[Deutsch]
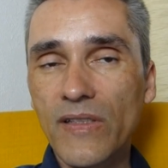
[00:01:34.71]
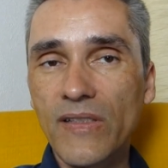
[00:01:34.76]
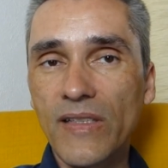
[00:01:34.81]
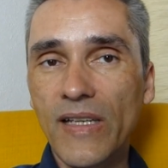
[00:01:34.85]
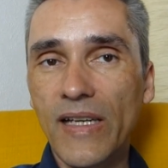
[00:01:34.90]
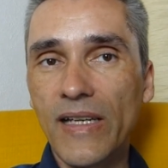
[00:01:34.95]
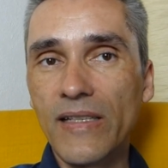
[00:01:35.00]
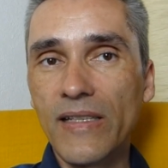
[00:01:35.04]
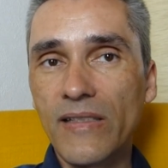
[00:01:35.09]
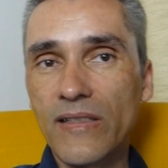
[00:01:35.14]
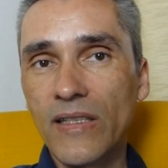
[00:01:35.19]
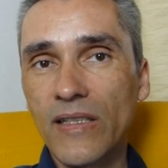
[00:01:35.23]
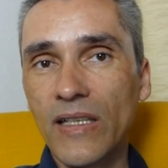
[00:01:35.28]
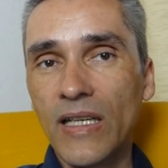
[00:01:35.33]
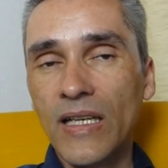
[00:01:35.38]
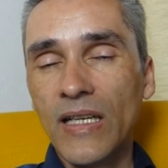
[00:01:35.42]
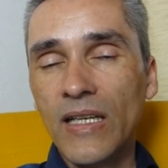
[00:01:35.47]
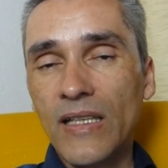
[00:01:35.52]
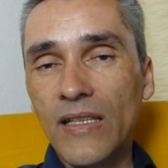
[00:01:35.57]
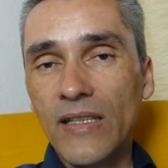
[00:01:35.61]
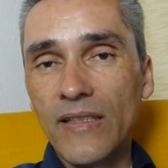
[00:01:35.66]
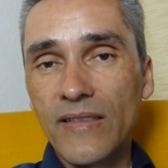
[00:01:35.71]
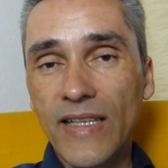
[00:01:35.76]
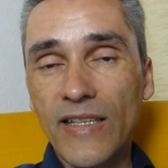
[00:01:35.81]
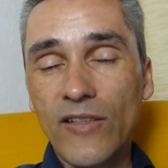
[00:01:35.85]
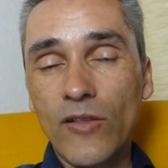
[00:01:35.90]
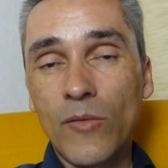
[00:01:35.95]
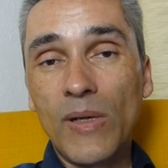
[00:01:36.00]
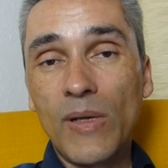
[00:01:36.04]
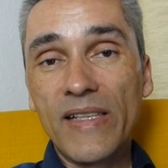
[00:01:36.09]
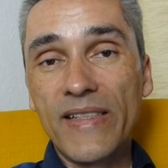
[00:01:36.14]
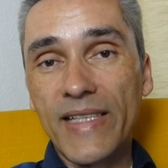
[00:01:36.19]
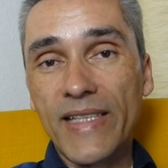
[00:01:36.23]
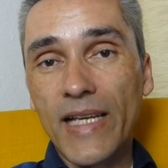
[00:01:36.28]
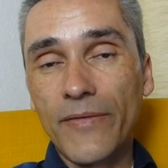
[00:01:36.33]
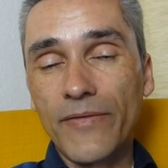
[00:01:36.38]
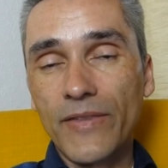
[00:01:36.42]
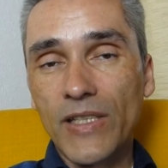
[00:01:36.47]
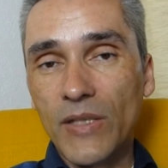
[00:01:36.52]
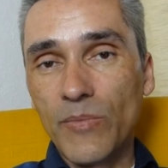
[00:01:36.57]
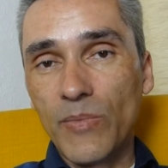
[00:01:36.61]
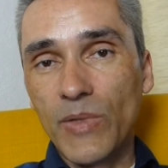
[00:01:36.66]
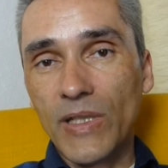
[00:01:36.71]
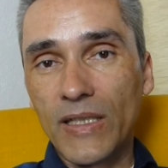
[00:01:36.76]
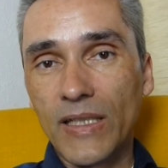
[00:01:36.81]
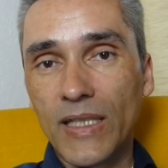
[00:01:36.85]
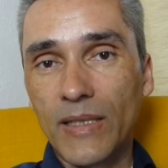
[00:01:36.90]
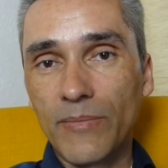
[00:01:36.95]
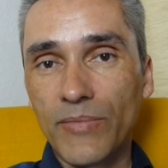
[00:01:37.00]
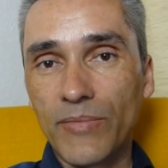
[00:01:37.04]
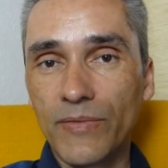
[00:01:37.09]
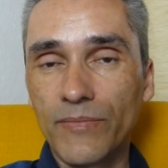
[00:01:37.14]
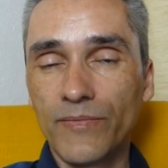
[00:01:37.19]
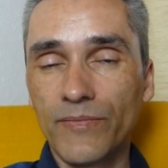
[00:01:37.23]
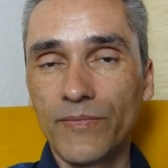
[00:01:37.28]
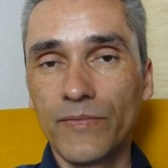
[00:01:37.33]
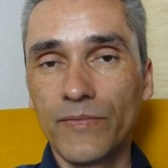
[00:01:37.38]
Das heißt, es geht nochmal saftig bergab.